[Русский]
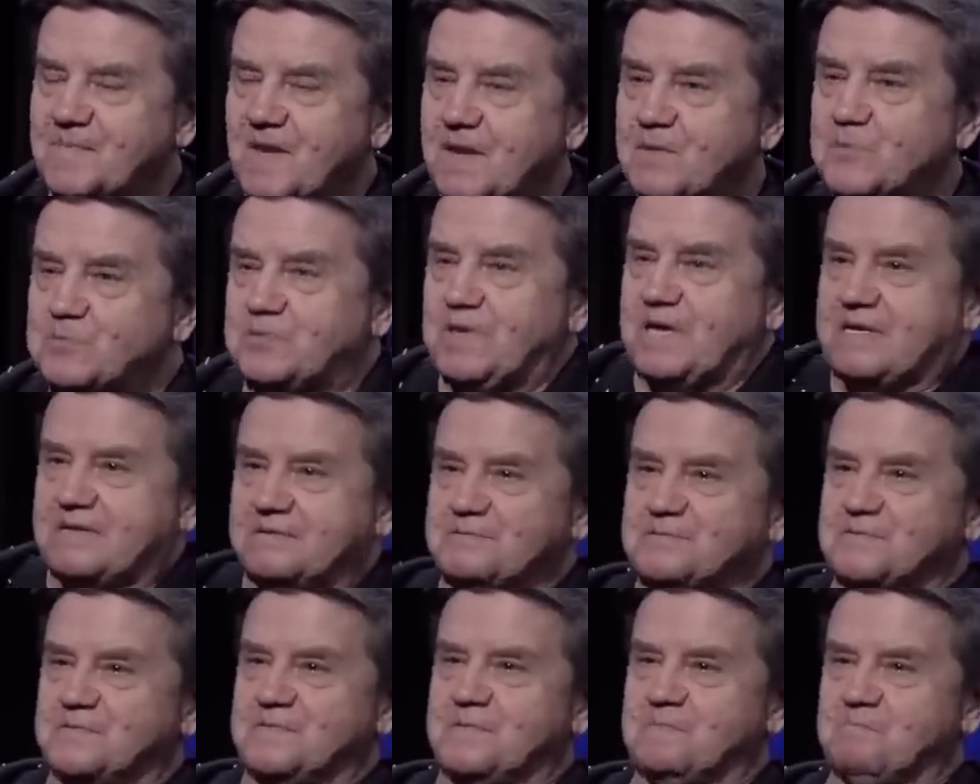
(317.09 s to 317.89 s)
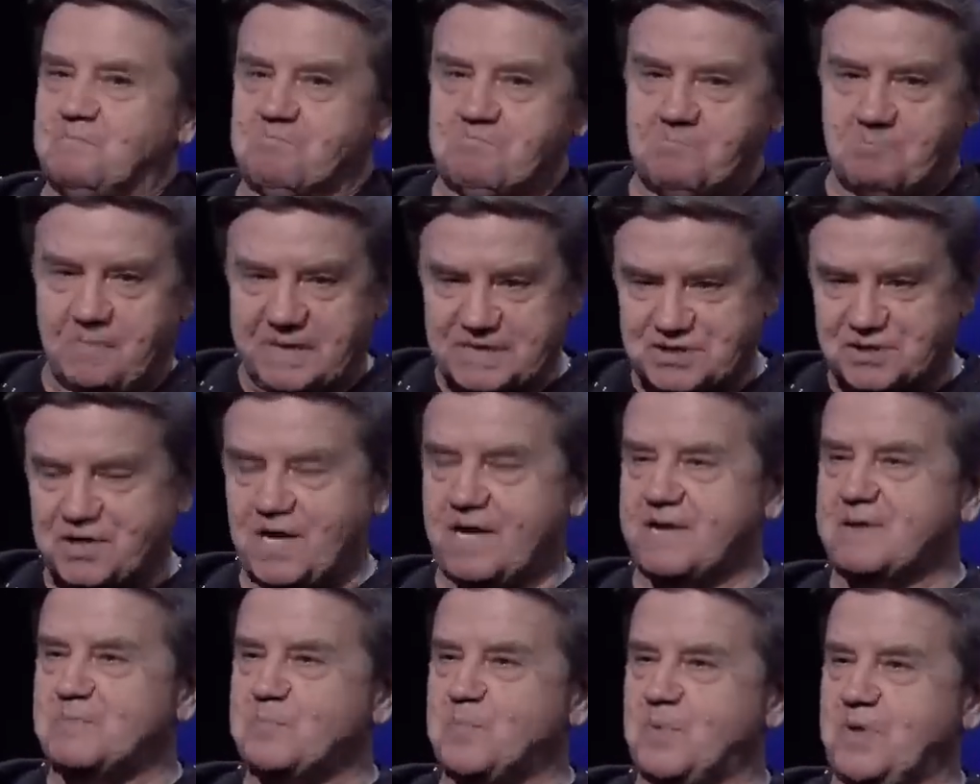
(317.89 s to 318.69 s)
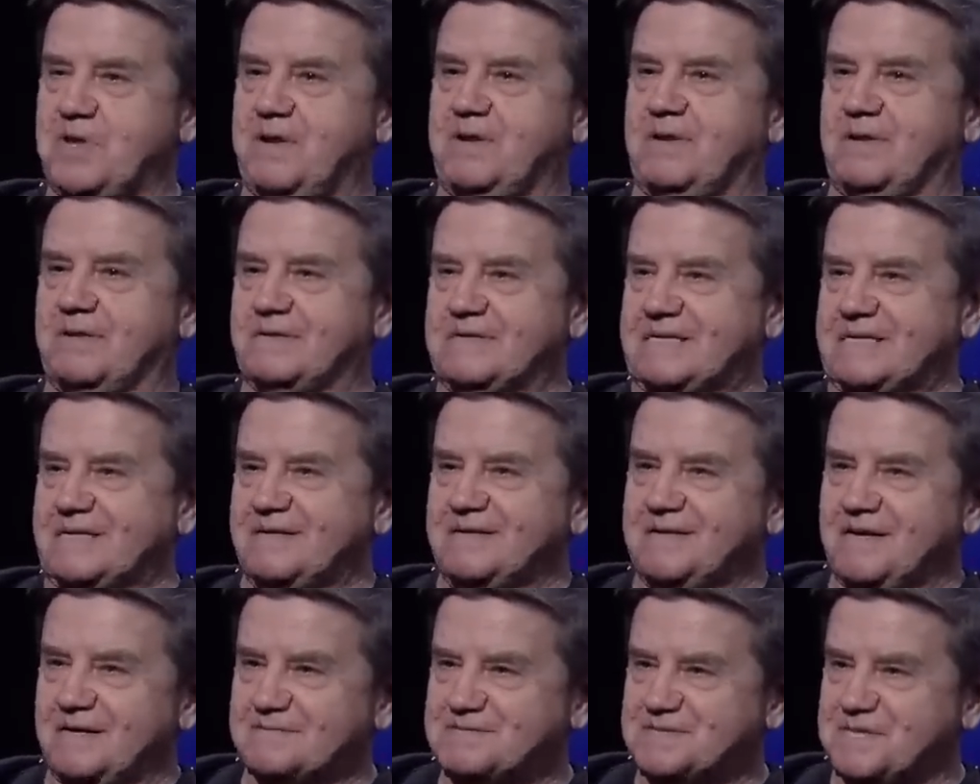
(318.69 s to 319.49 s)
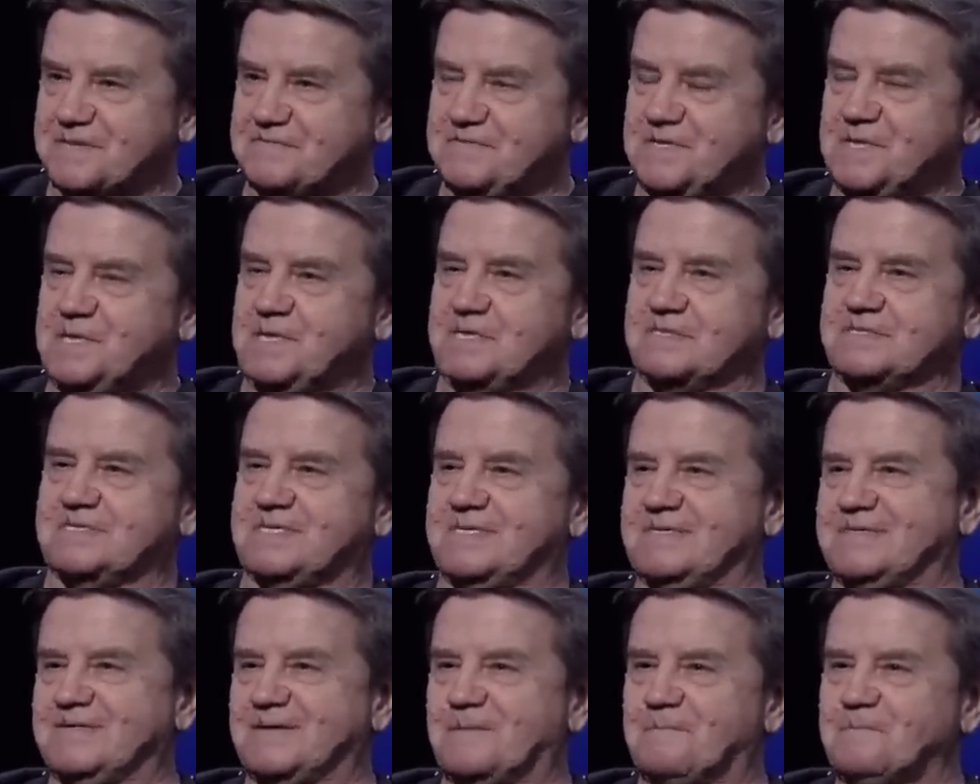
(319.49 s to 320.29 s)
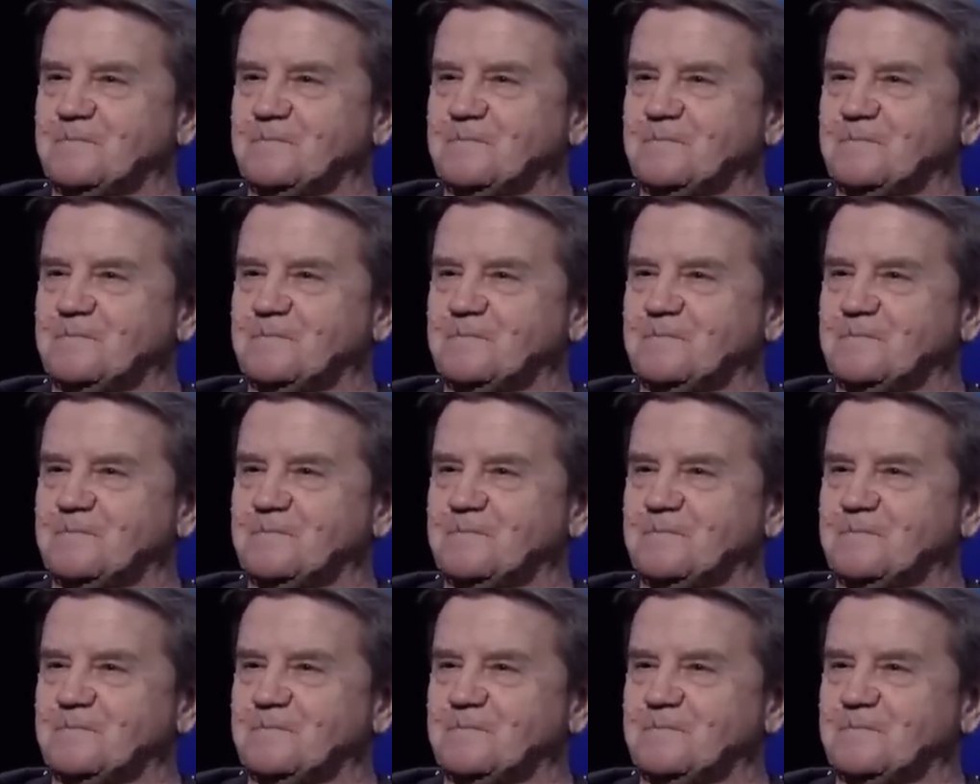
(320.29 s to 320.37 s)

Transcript: И вот так и вот большая империя австро-венгерская